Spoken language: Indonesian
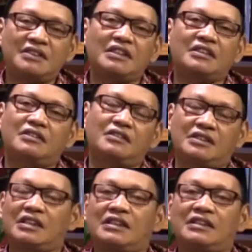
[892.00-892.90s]
Dan
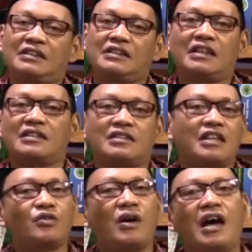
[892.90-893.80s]
orang yang
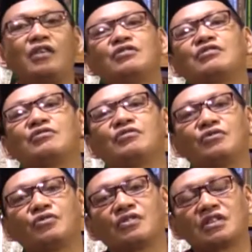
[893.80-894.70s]
selalu haus
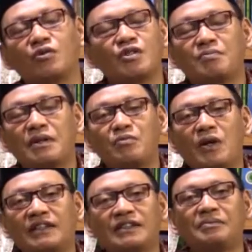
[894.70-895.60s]
untuk terus
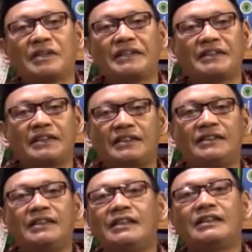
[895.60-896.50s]
berbuat kebaikan
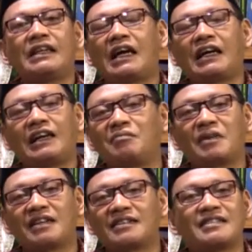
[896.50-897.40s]
dan akan
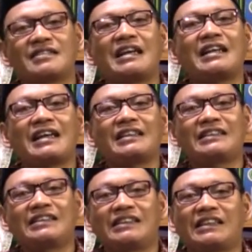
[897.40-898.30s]
merasa salah
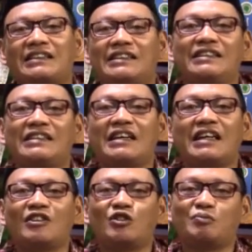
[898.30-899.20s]
ketika
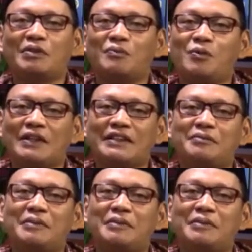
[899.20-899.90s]
ketinggalan untuk berbuat